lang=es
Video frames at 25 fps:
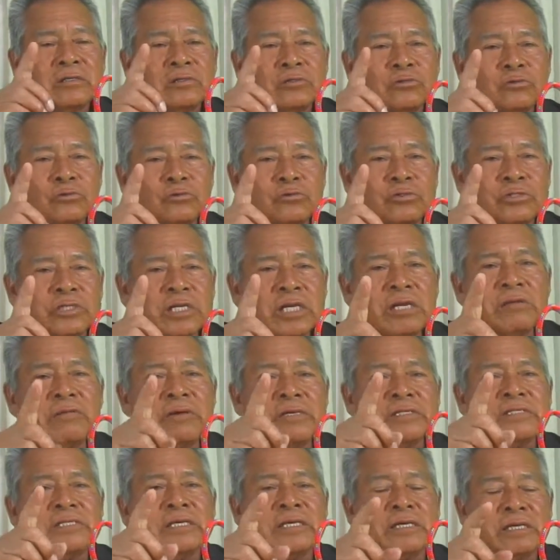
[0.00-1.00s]

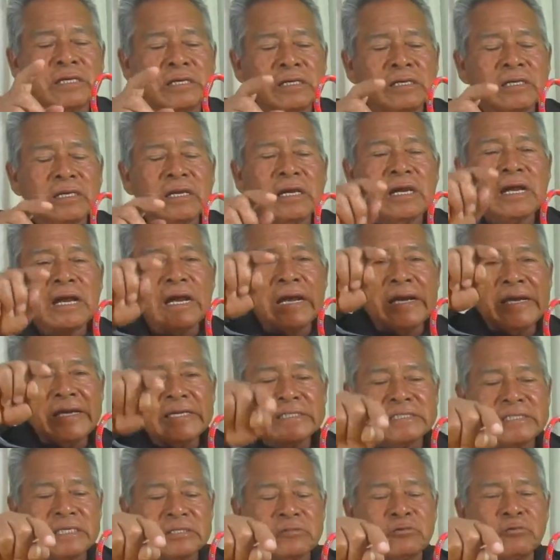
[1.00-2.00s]
suscríbanse a
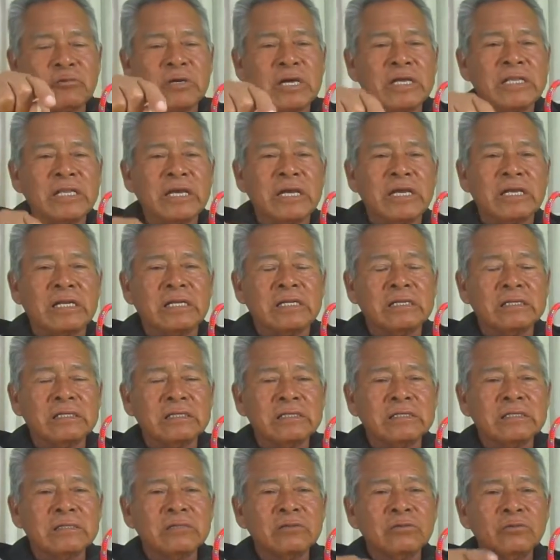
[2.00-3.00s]
este su canal,
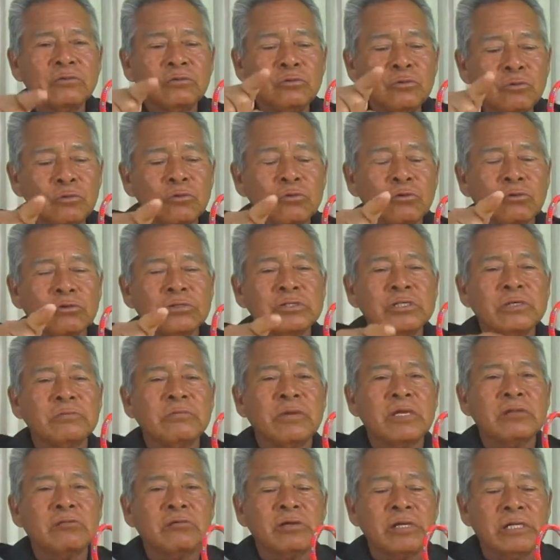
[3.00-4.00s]
Nudos y
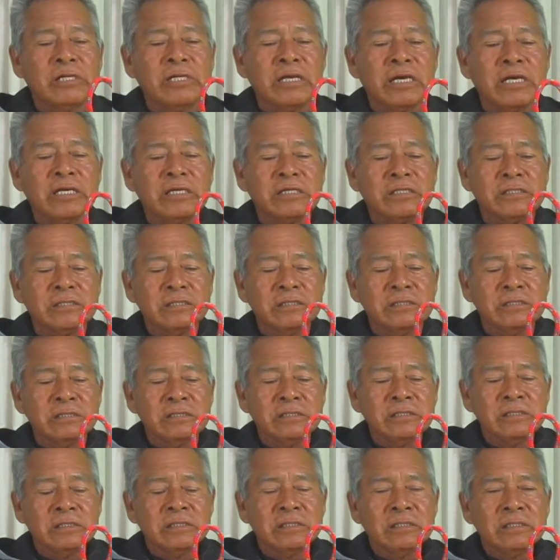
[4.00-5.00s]
Manualidades.
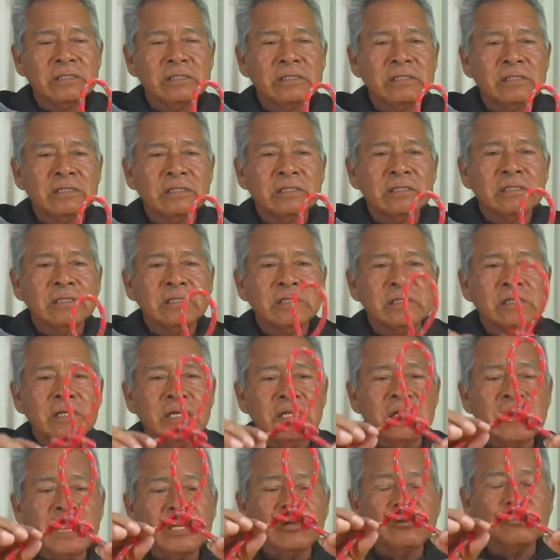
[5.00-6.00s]

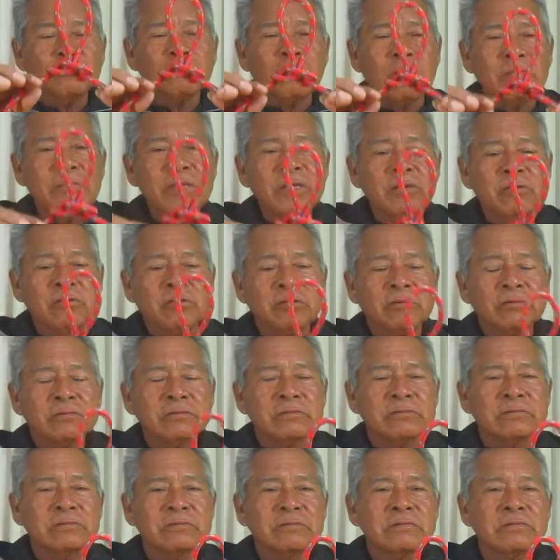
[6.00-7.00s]
Hilario, su amigo,
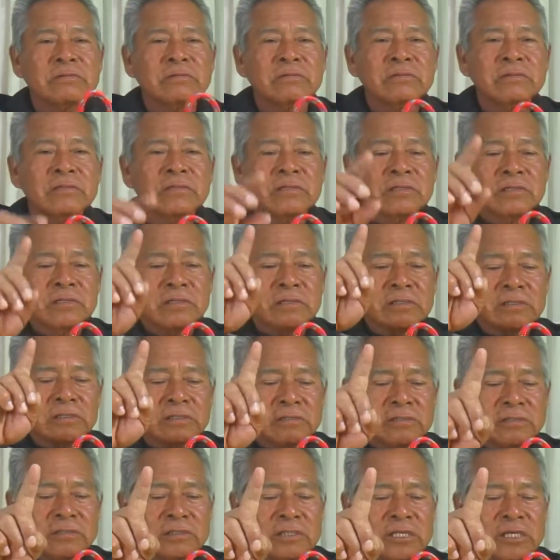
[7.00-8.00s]

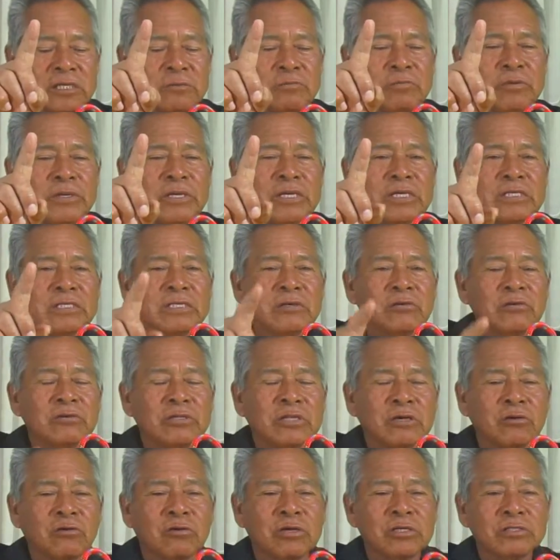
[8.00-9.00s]
se despide hasta
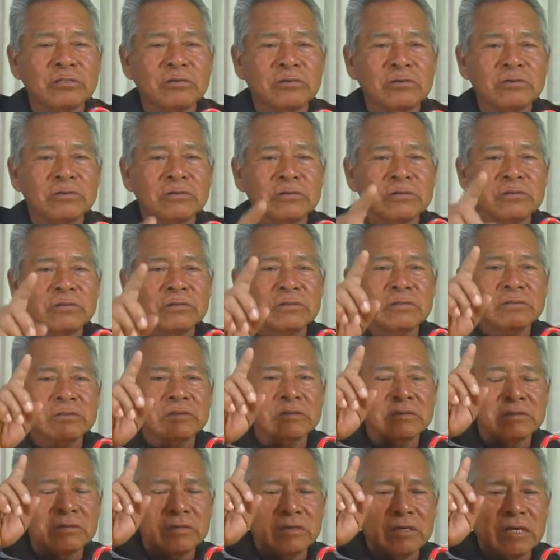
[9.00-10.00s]
otra ocasión.
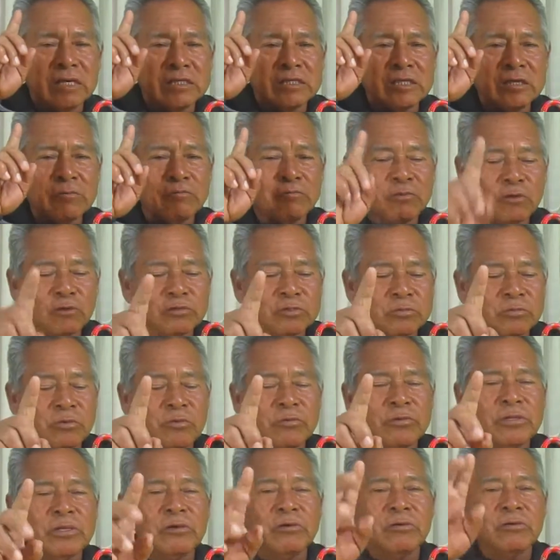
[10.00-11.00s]
Hasta el próximo
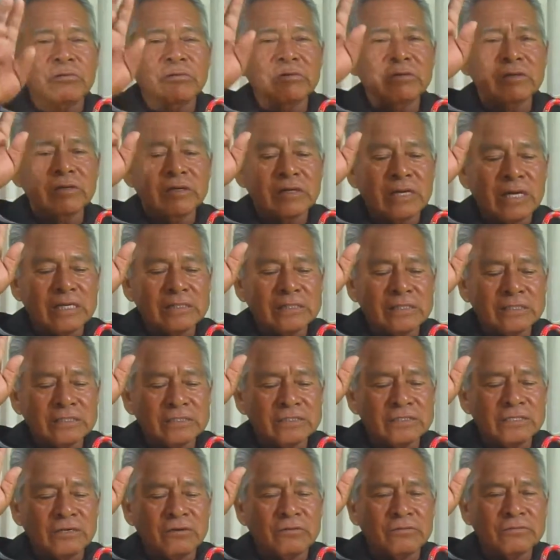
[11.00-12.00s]
video. Gracias.
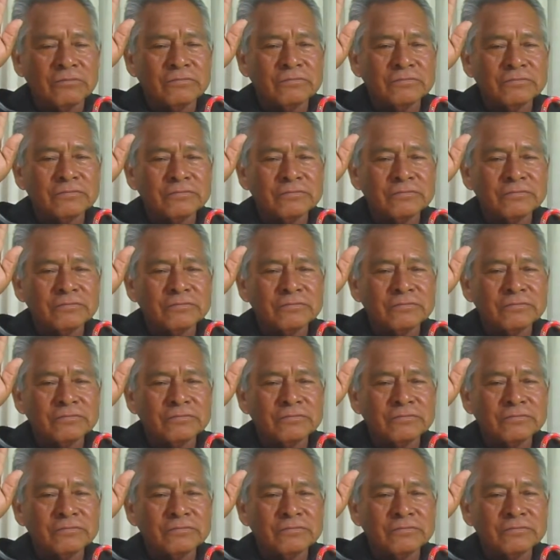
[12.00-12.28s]
Chao.